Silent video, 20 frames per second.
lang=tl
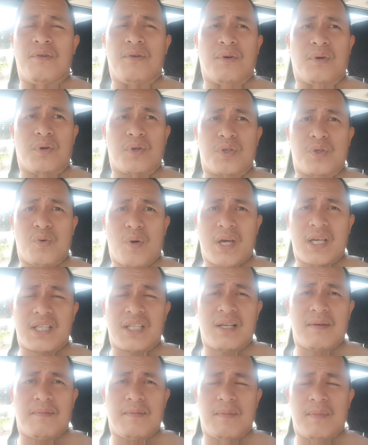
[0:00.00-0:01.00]

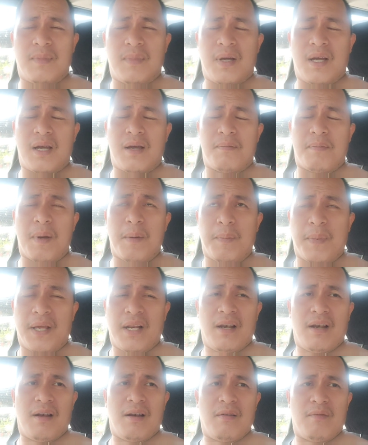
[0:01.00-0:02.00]
crosswise nga, nga
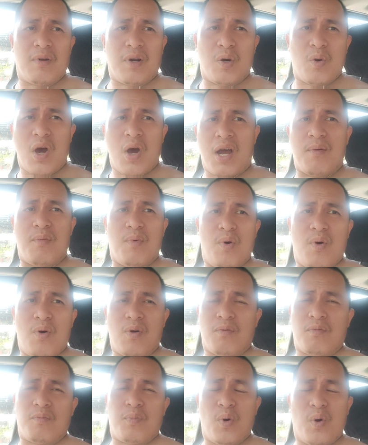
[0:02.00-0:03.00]
papel nga duha ka
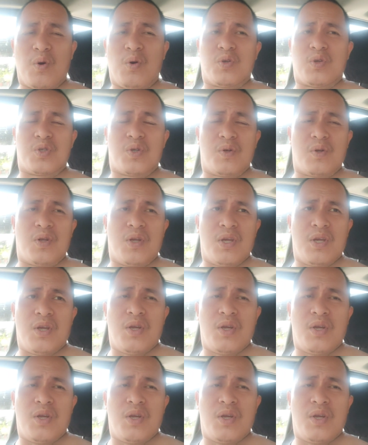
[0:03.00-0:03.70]
buok pornog so,